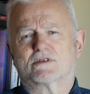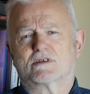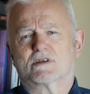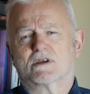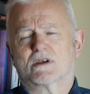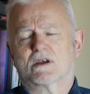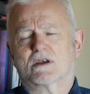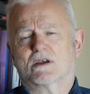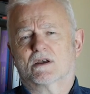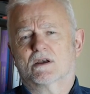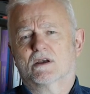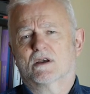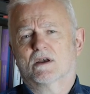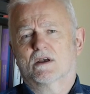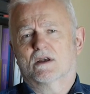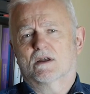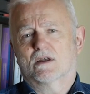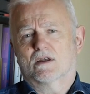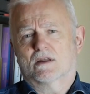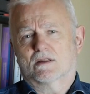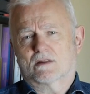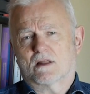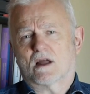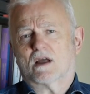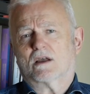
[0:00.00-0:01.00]
się,
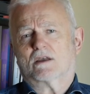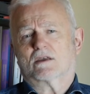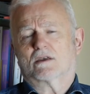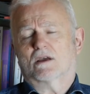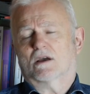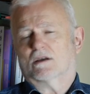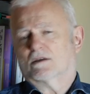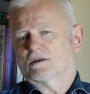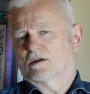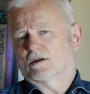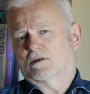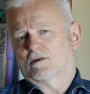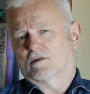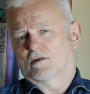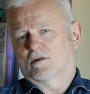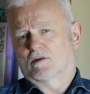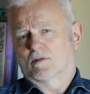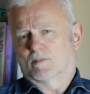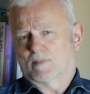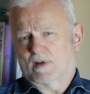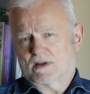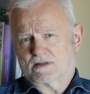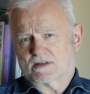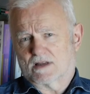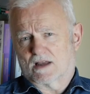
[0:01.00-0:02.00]
tak jak jego
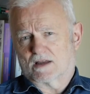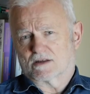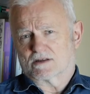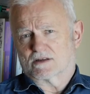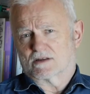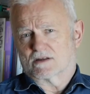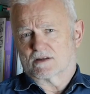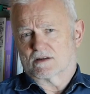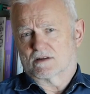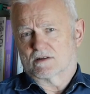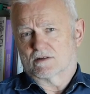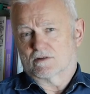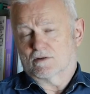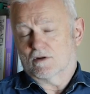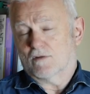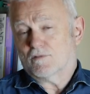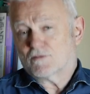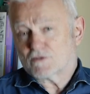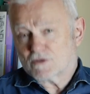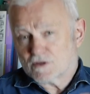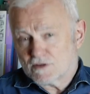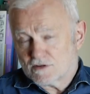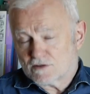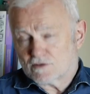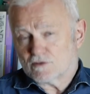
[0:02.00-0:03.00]
pasażer. To
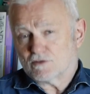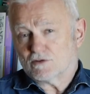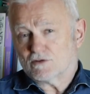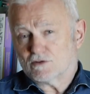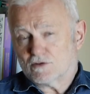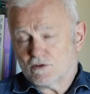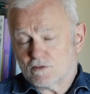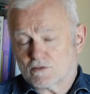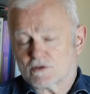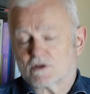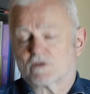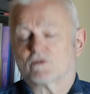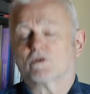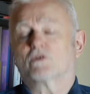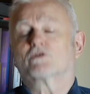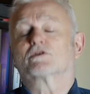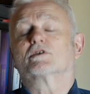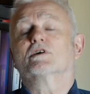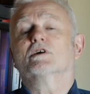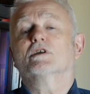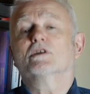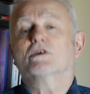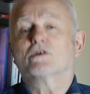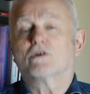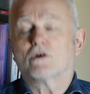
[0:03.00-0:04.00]
wszystko z książek. No
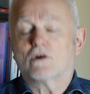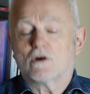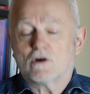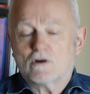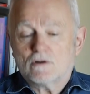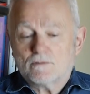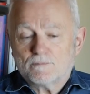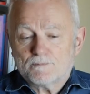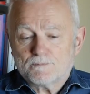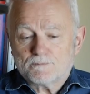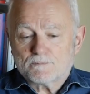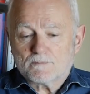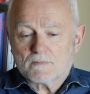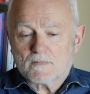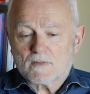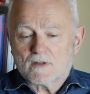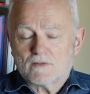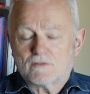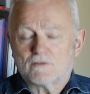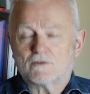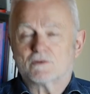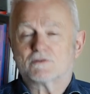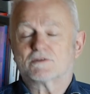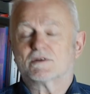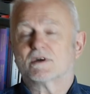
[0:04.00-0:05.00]
tylko
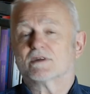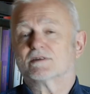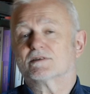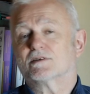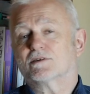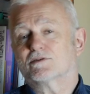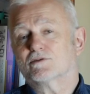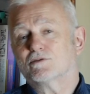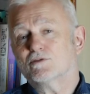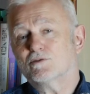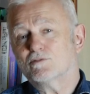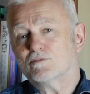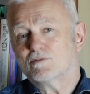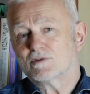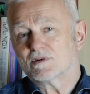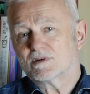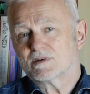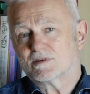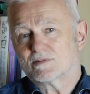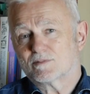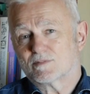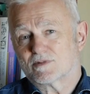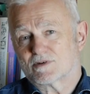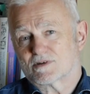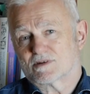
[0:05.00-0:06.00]
no te tytuły,
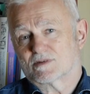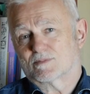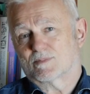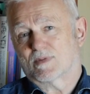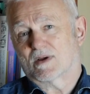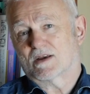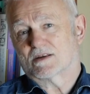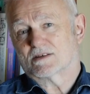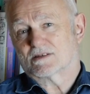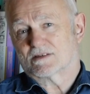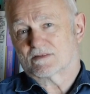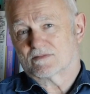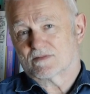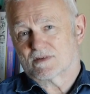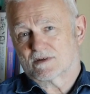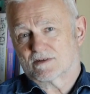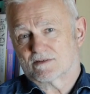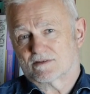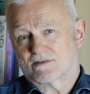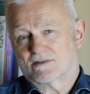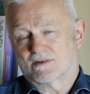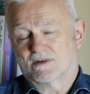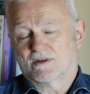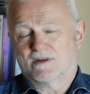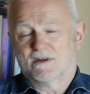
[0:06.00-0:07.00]
proszę Państwa,
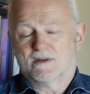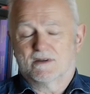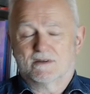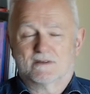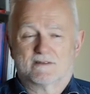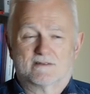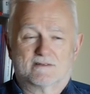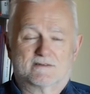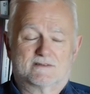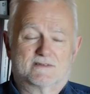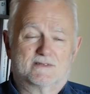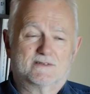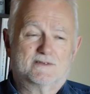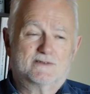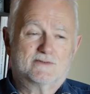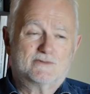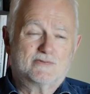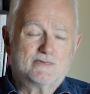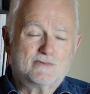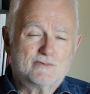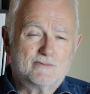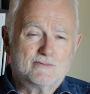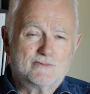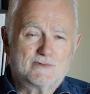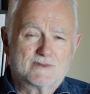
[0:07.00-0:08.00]
no, no
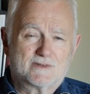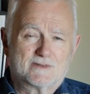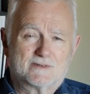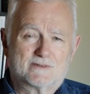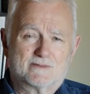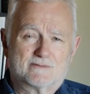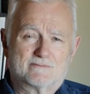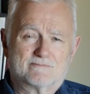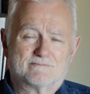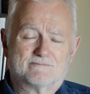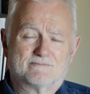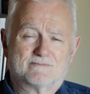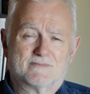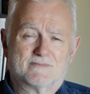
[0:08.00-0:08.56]
tytuły, no